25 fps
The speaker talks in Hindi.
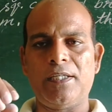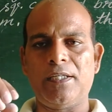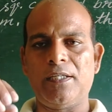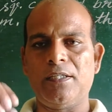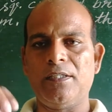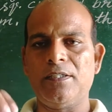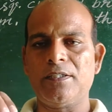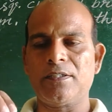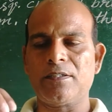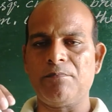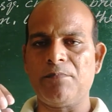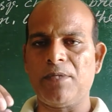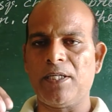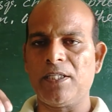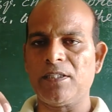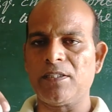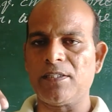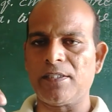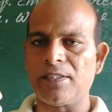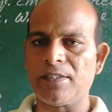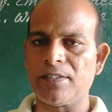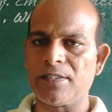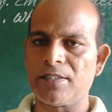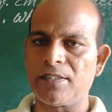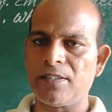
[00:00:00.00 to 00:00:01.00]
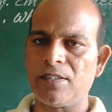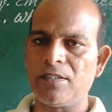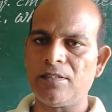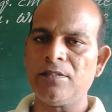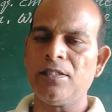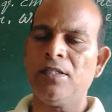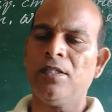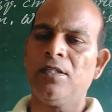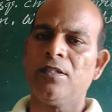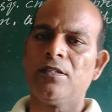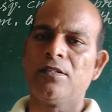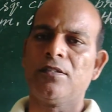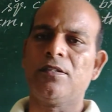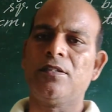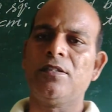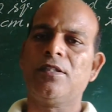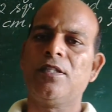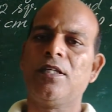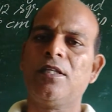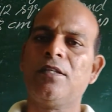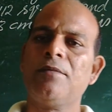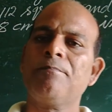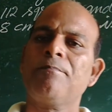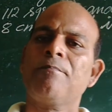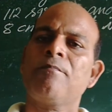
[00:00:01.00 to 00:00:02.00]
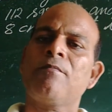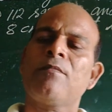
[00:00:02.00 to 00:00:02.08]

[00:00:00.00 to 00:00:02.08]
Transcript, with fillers: इंग्लिश मैथ रीजनिंग जी के